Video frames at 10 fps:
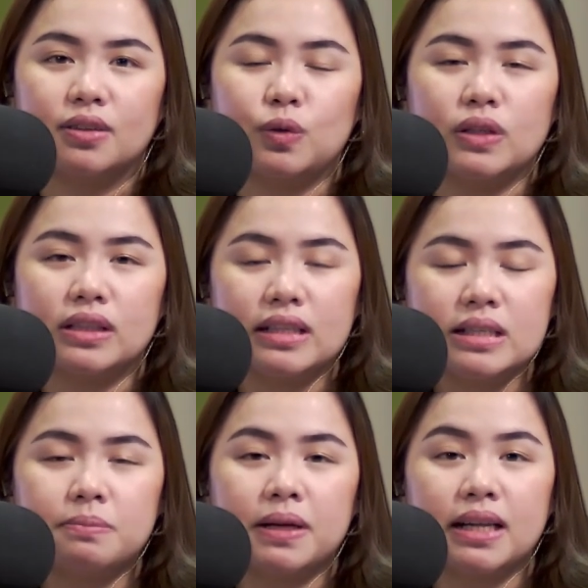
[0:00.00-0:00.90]
to at
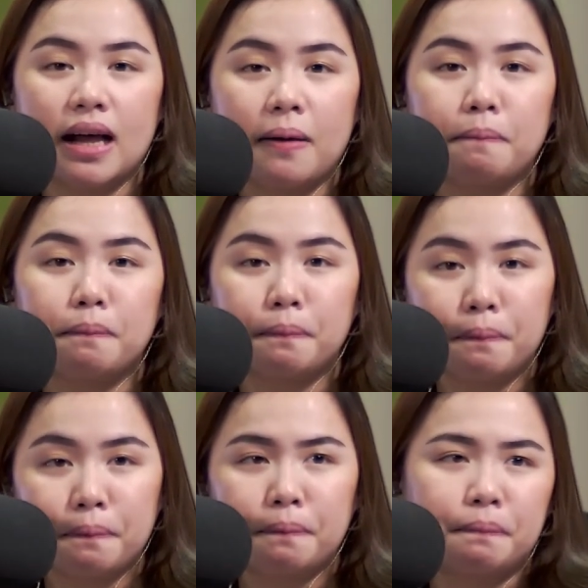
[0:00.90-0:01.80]
least man lang
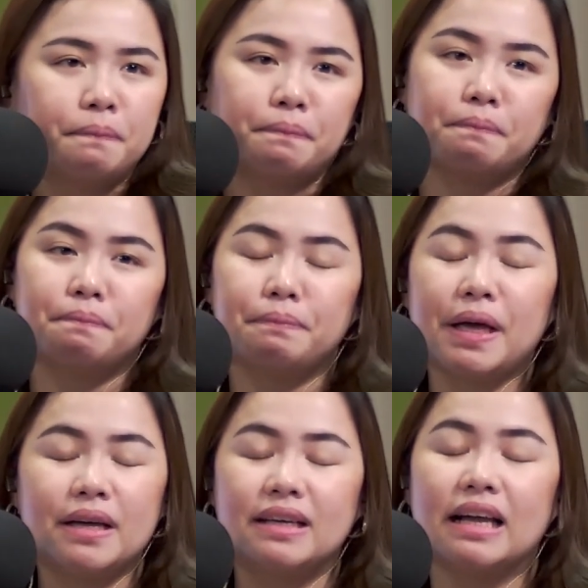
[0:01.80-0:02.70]

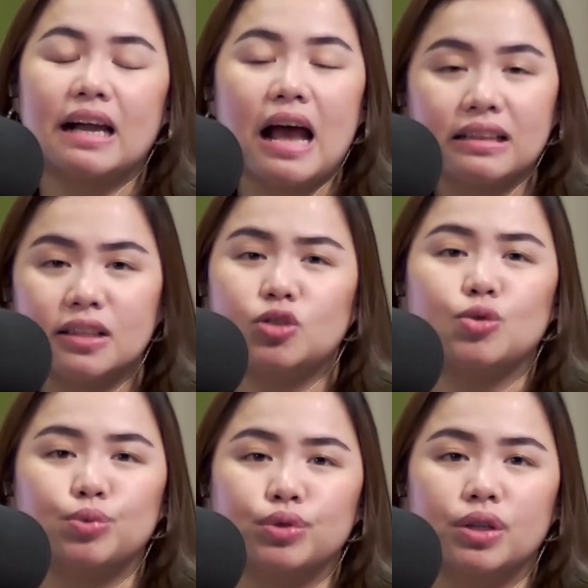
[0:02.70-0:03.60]
pay
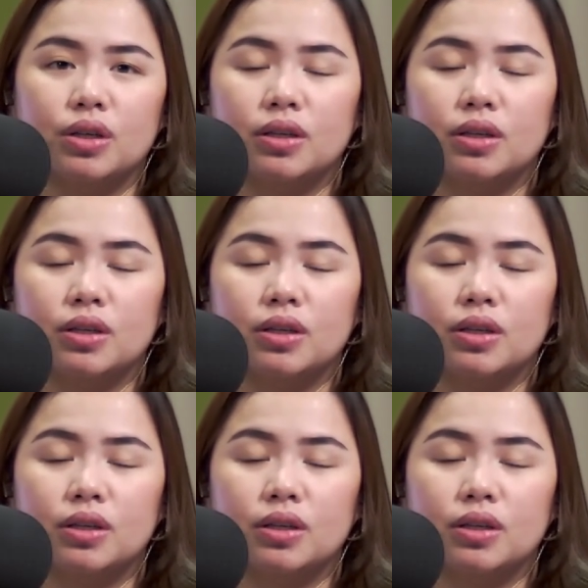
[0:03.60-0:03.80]
gratitude